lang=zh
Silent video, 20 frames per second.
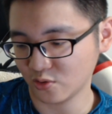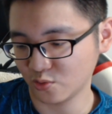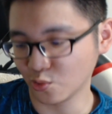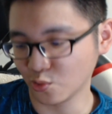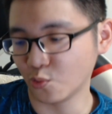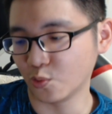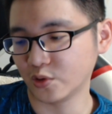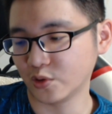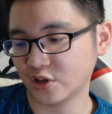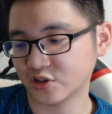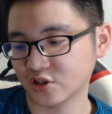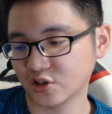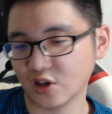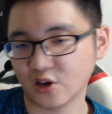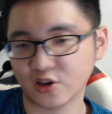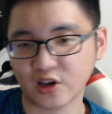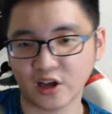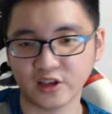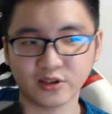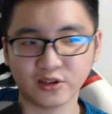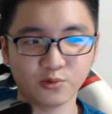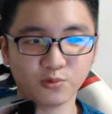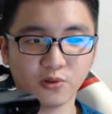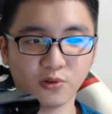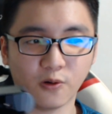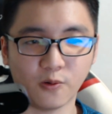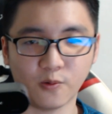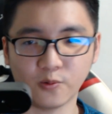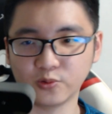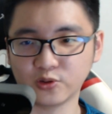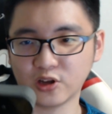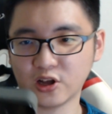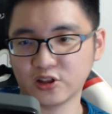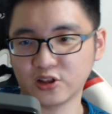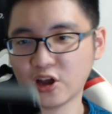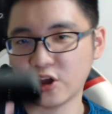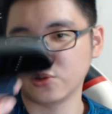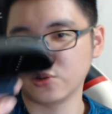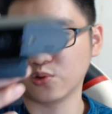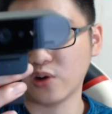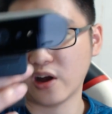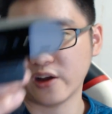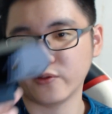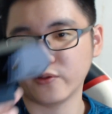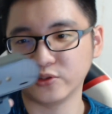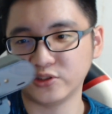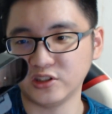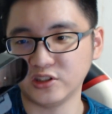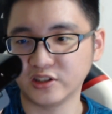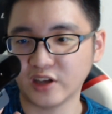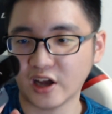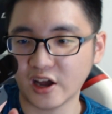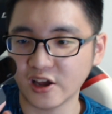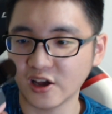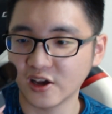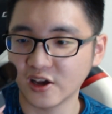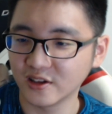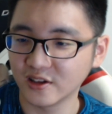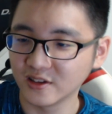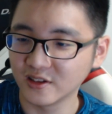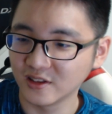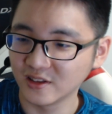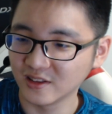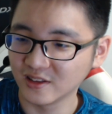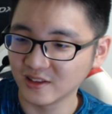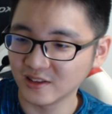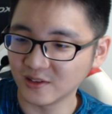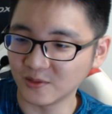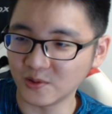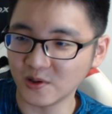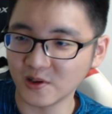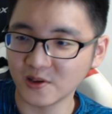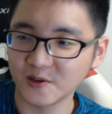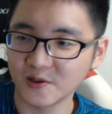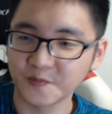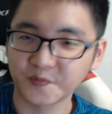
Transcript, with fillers: 如果我要真的要开箱录的话，我刚才用 iPhone 七开啊，对不对？